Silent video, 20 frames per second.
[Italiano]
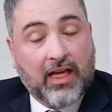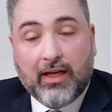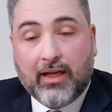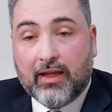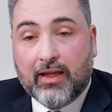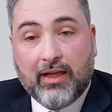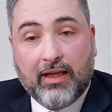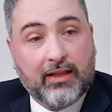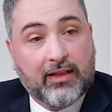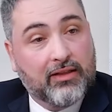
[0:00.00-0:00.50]

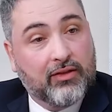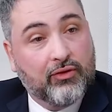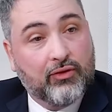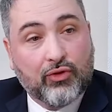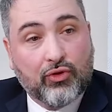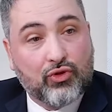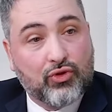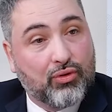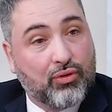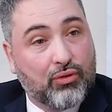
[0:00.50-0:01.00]
Il
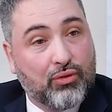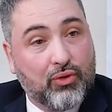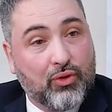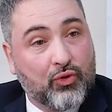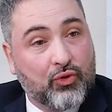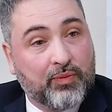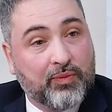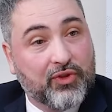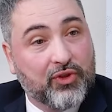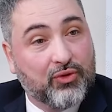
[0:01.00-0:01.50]
nostro
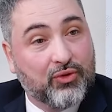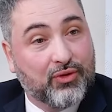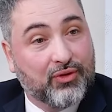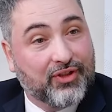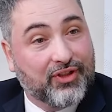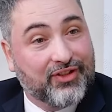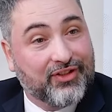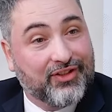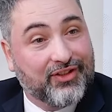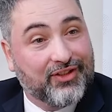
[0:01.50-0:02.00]
auspicio è
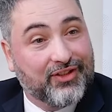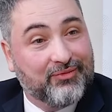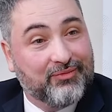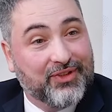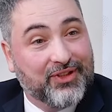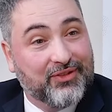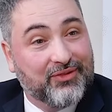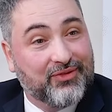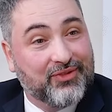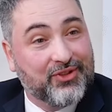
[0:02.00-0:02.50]
che il
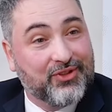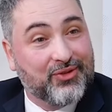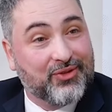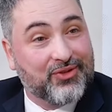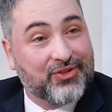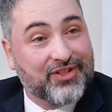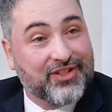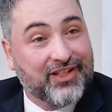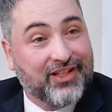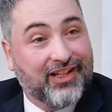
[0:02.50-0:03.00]
beneficio
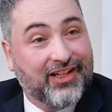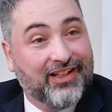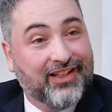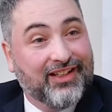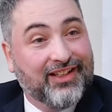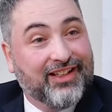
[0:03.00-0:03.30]
sia